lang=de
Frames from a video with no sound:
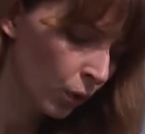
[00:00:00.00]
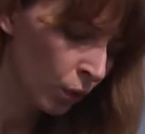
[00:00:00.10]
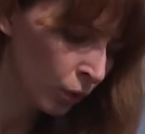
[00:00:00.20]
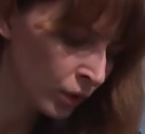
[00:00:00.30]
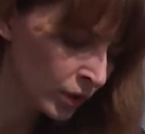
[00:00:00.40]

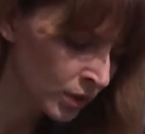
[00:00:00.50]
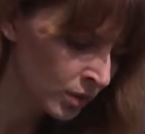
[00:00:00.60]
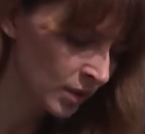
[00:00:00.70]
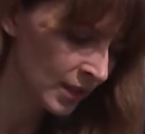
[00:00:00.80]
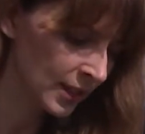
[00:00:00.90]
Und
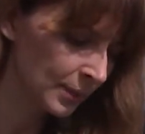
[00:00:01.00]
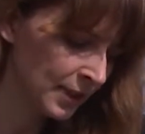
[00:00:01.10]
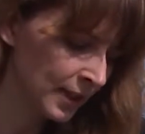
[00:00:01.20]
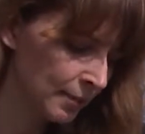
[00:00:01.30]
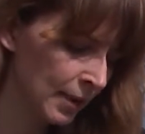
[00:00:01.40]
es gibt
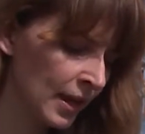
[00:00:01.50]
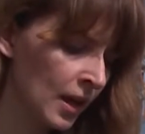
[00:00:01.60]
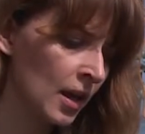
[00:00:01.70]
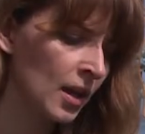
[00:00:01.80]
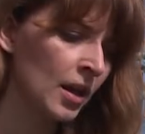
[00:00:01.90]
jede
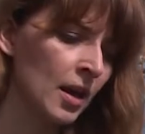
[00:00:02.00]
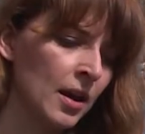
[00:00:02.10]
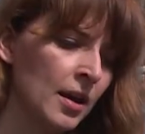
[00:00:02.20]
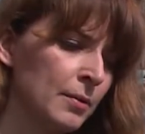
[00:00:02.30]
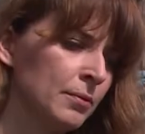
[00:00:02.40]
Menge
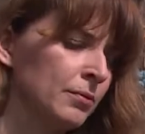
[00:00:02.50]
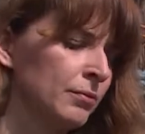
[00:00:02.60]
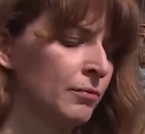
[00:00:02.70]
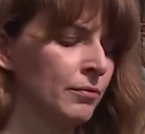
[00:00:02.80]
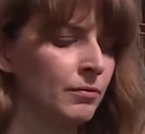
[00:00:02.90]
ähm,
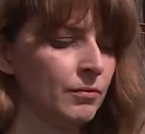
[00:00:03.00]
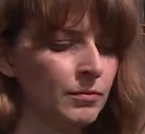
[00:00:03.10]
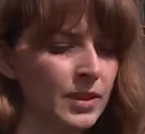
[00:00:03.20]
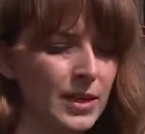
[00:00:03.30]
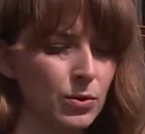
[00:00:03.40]

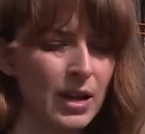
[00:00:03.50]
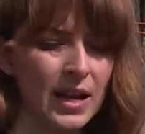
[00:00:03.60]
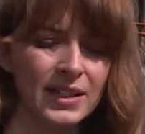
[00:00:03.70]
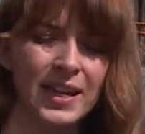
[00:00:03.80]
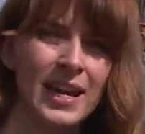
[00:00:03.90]
ja, so eine
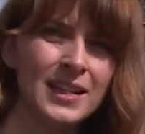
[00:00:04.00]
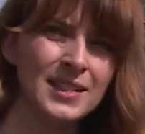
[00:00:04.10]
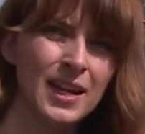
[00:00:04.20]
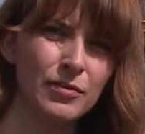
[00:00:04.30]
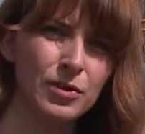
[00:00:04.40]
Art
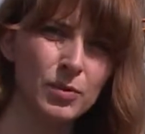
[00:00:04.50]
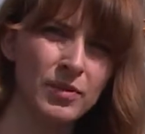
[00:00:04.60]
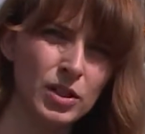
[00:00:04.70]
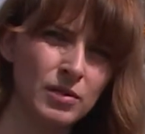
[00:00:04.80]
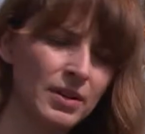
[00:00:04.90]
Kernseife zum
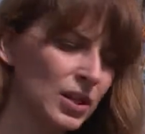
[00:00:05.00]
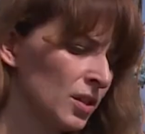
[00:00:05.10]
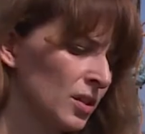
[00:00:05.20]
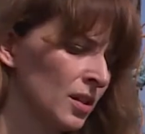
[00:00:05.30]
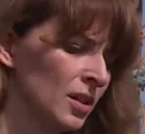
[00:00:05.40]

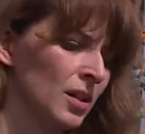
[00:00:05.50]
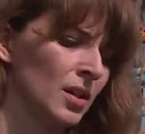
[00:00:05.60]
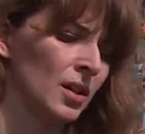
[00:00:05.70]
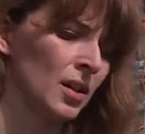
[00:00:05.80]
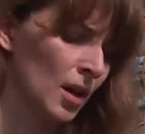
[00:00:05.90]
Wäschewaschen.
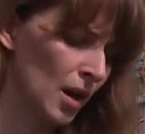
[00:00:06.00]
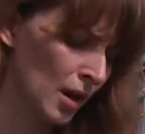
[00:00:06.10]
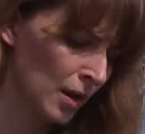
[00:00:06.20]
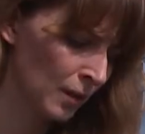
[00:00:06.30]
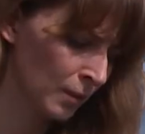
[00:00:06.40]

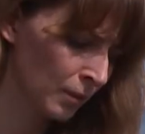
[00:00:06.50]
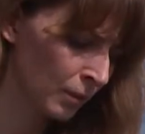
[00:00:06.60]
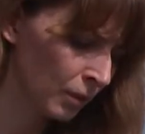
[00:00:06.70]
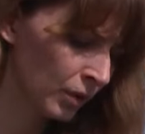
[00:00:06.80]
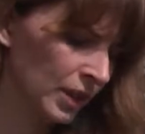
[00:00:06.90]

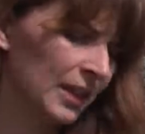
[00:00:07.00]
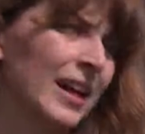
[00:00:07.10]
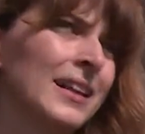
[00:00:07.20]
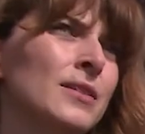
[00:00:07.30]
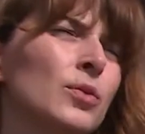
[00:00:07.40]
Ähm,
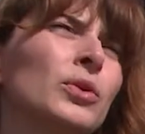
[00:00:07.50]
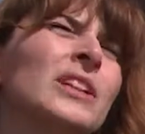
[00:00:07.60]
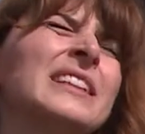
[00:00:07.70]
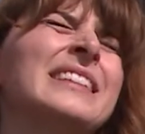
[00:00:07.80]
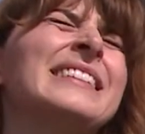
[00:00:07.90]
ganz
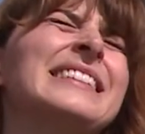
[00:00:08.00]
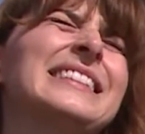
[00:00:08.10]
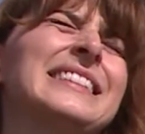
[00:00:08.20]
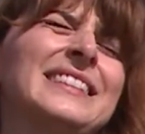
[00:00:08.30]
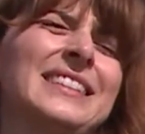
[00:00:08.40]
unten
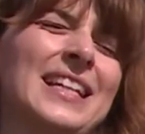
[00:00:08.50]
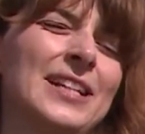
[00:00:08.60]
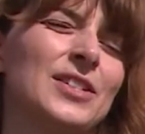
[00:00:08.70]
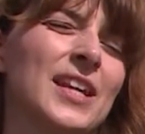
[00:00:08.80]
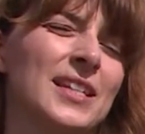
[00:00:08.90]

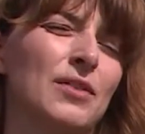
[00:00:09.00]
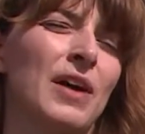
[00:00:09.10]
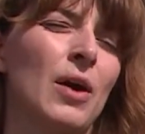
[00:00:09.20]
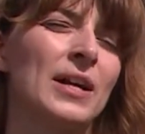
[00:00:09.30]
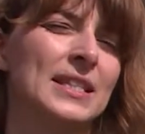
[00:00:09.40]
hat uns gestern eine
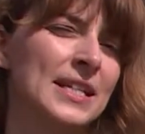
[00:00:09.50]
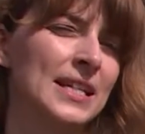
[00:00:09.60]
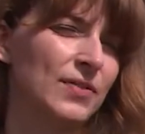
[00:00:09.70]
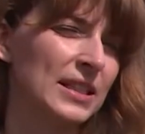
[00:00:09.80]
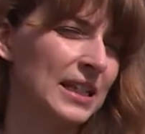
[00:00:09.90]
Frau erzählt,
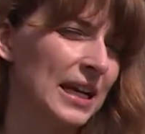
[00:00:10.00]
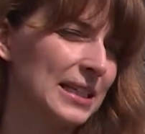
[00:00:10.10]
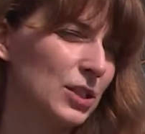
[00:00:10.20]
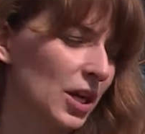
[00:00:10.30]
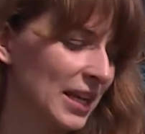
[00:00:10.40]
das fand sie
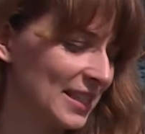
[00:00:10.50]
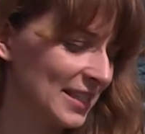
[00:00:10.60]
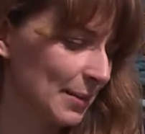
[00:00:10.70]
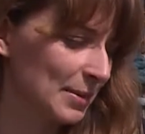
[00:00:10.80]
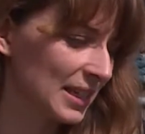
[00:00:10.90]
ganz toll, dass
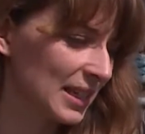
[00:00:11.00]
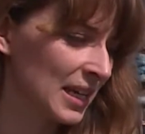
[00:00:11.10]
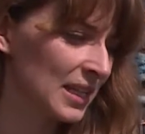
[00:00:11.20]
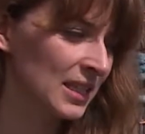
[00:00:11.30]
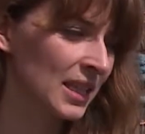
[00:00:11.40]
das da mit drin
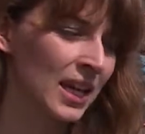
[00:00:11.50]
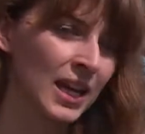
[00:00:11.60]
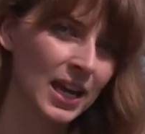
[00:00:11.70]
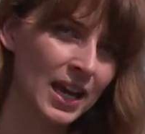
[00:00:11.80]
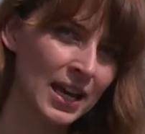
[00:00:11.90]
ist,
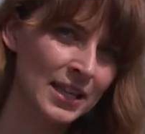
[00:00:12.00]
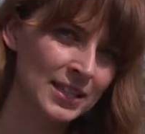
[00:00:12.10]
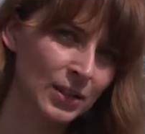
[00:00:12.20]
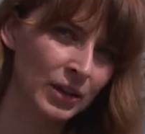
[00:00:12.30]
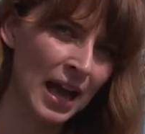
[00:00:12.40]
äh,
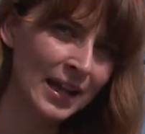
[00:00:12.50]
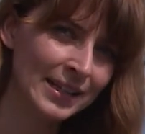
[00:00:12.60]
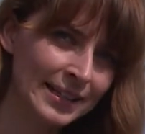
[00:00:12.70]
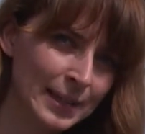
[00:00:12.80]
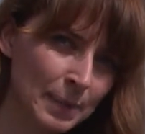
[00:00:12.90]
sind auch
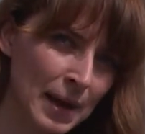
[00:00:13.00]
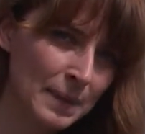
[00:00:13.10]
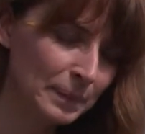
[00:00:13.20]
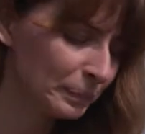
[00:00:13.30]
Nagelklipper.